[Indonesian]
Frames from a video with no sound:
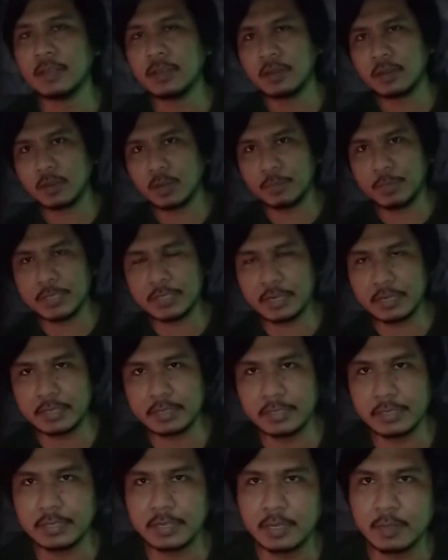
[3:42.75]
Kok bisa
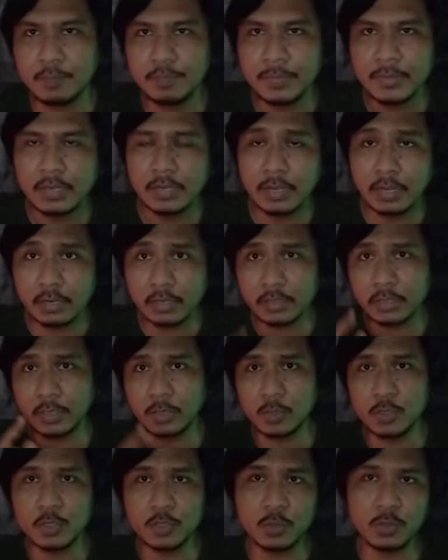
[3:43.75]
etika? Karena
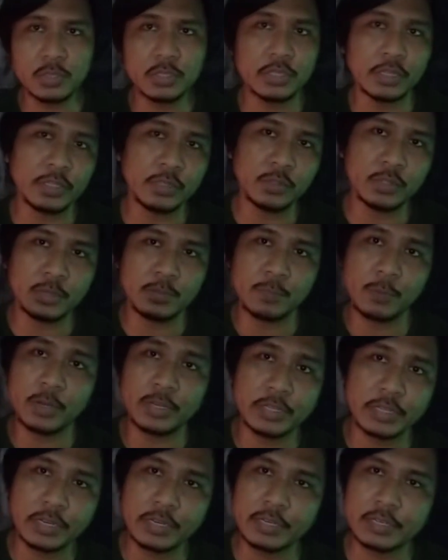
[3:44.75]
dekonstruksi itu
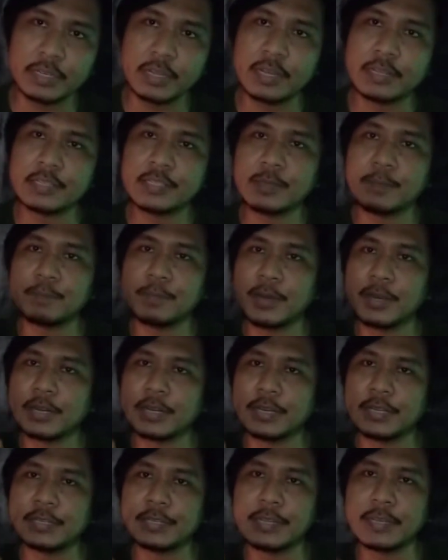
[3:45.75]
dibuat dari da
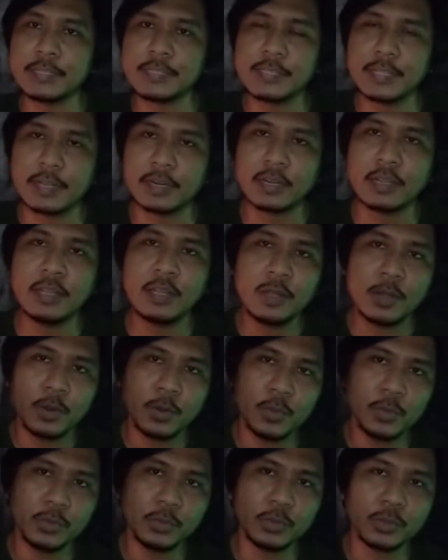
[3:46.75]
sebagai dasar
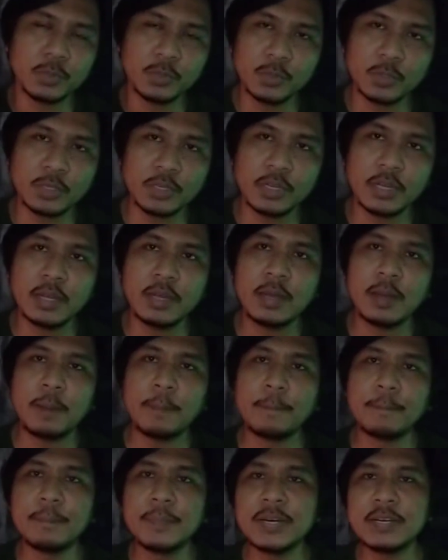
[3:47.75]
untuk
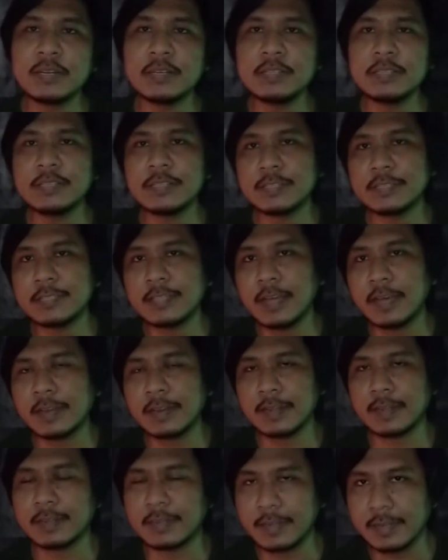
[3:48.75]

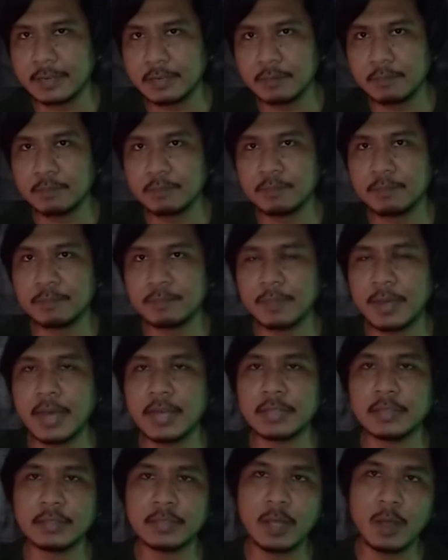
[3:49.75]
menyetarakan
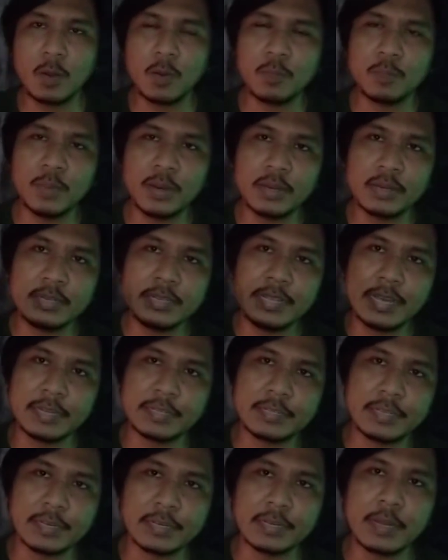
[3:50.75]
atau
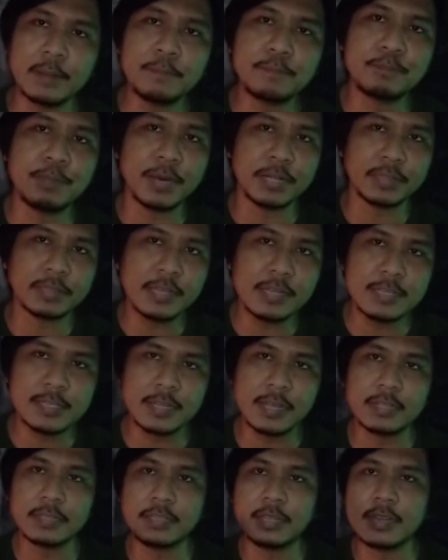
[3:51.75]
meniadakan
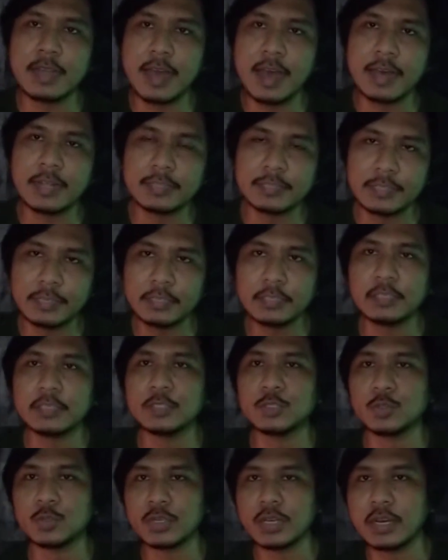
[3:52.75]
batas antara other
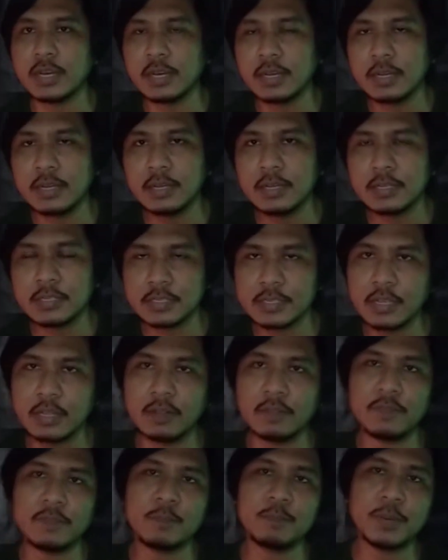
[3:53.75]
dan juga
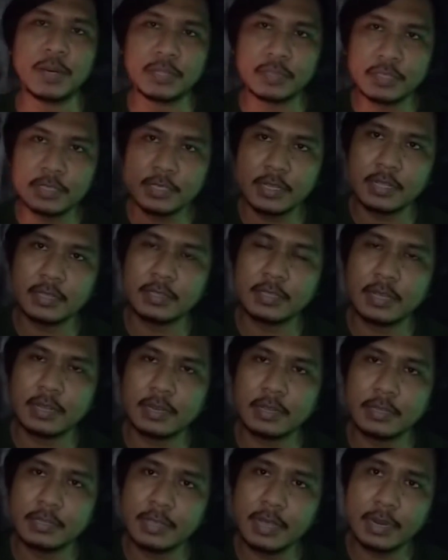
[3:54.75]
self, batas
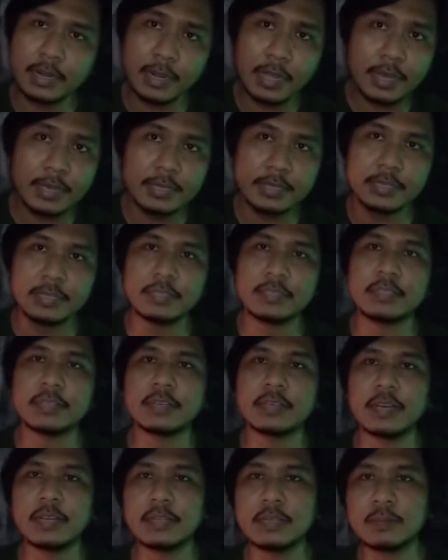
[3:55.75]
antara yang lain
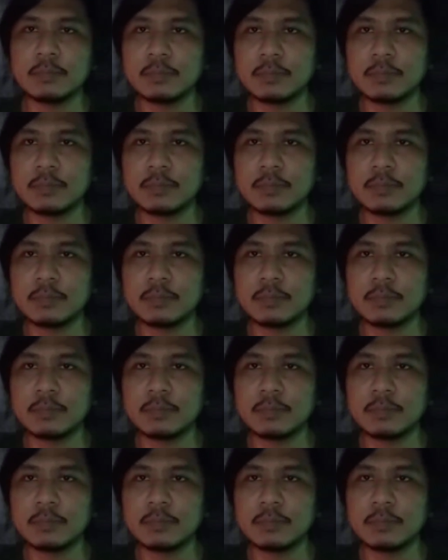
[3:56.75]
dengan